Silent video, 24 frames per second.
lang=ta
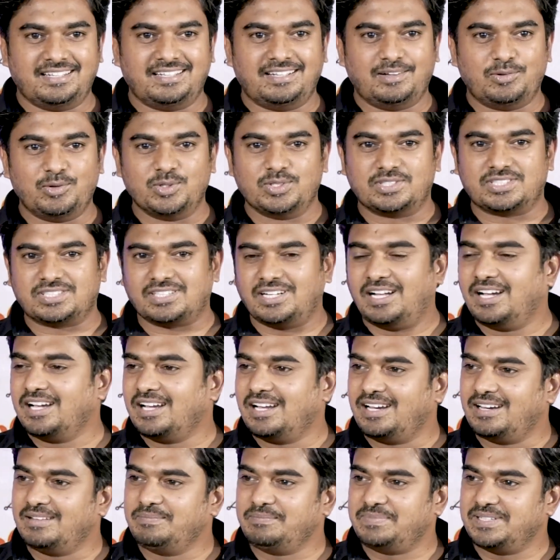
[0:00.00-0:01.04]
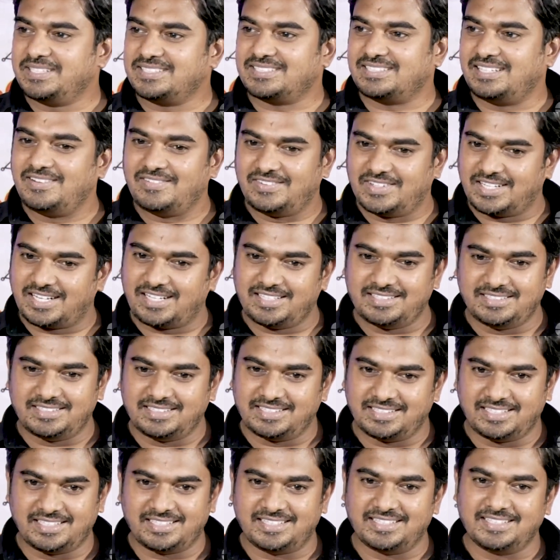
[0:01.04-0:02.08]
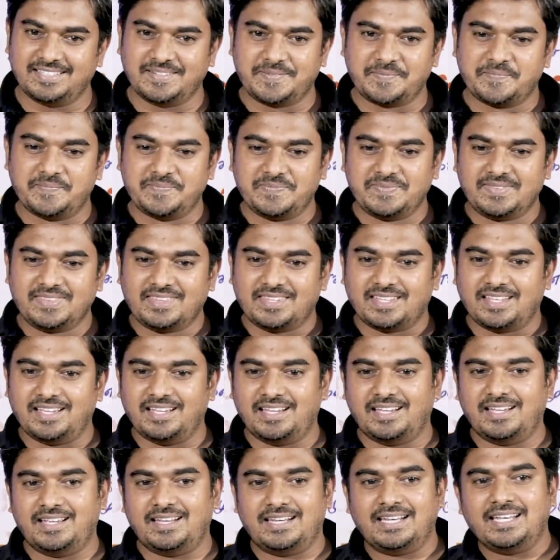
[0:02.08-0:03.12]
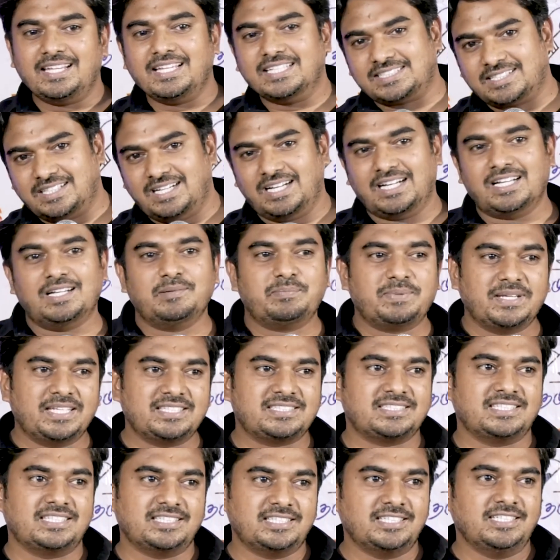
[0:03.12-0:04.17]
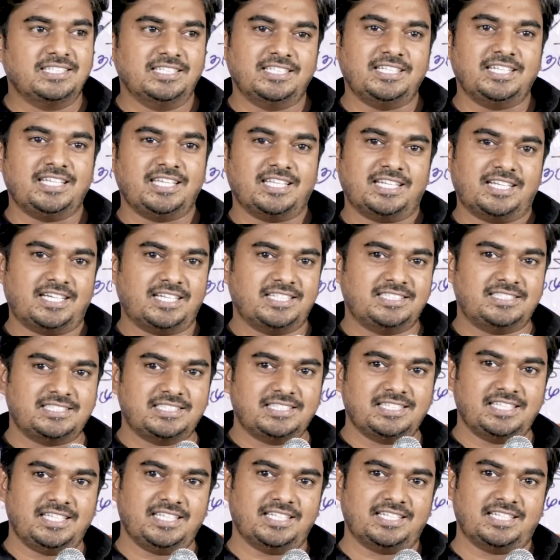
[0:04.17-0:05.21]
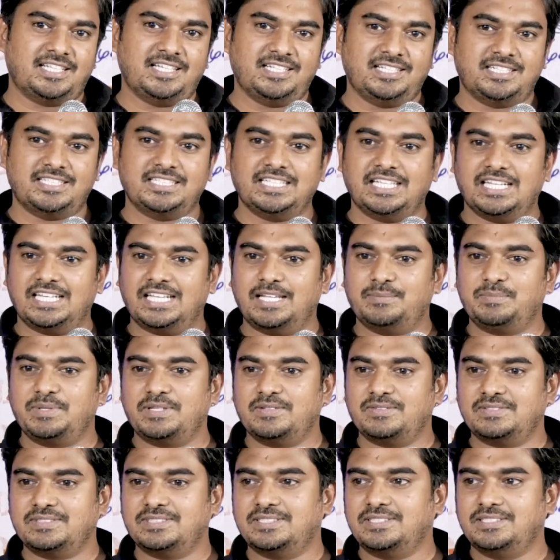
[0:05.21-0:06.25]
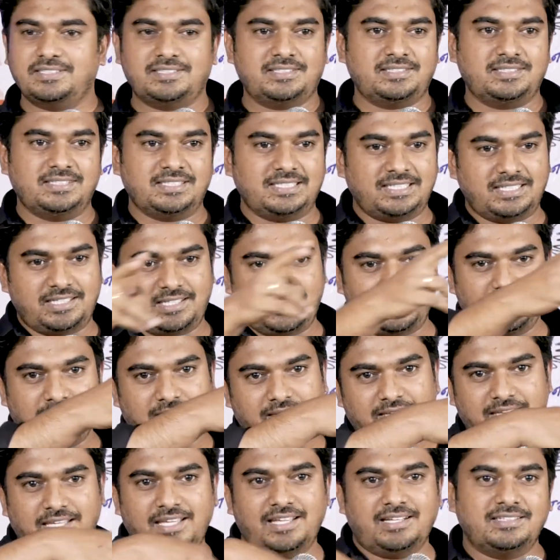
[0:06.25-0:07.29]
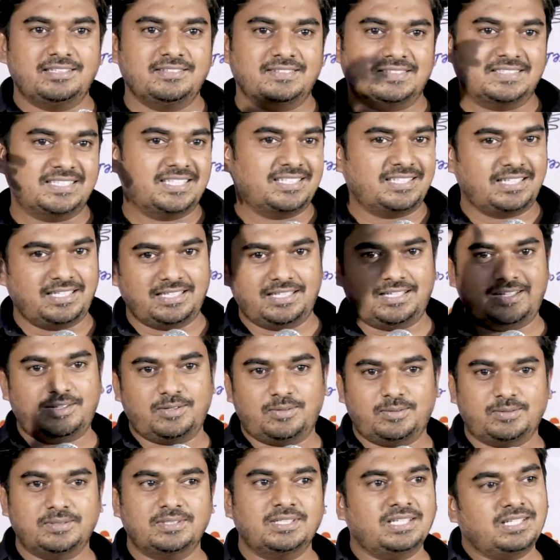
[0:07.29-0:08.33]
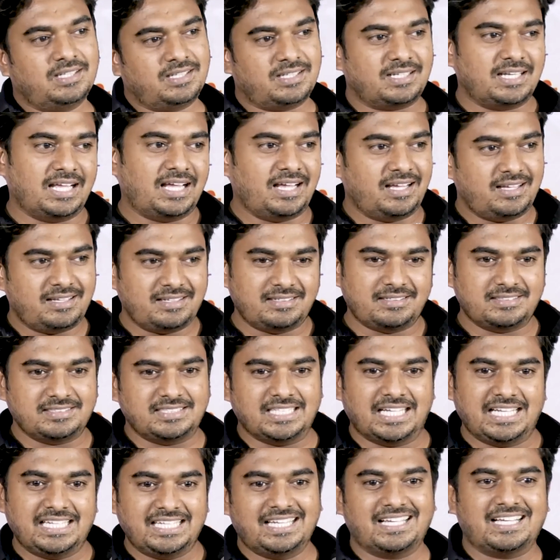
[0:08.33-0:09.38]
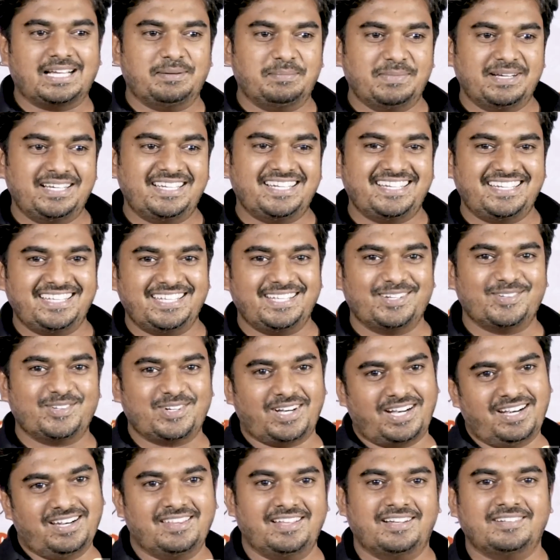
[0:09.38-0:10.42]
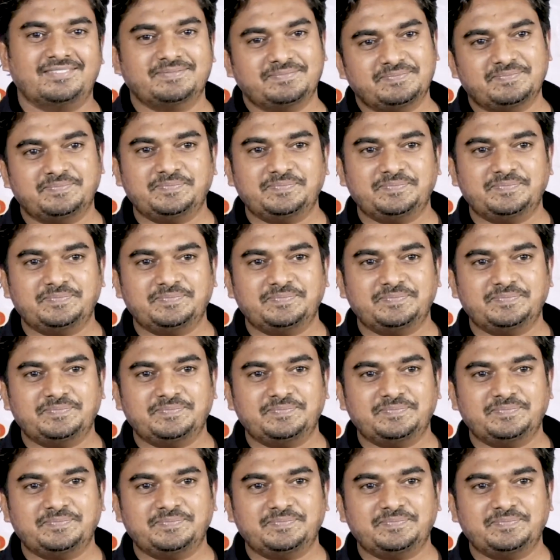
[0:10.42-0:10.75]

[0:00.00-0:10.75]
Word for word: அவ்வளோ ஸ்ட்ராங்காலாம் பேசலாம் வராது எங்களுக்கு நீங்கள் ஸ்ட்ராங்காக பேசுனதுன்னு நீங்கள் நினச்சிருந்தீங்கன்னா அது எல்லாமே வந்து இங்கேருந்து வந்ததாக தான் இருக்கும் நான் ஜாலியாக கமெண்ட் அடிக்கிற ஒரு ஆள் தான்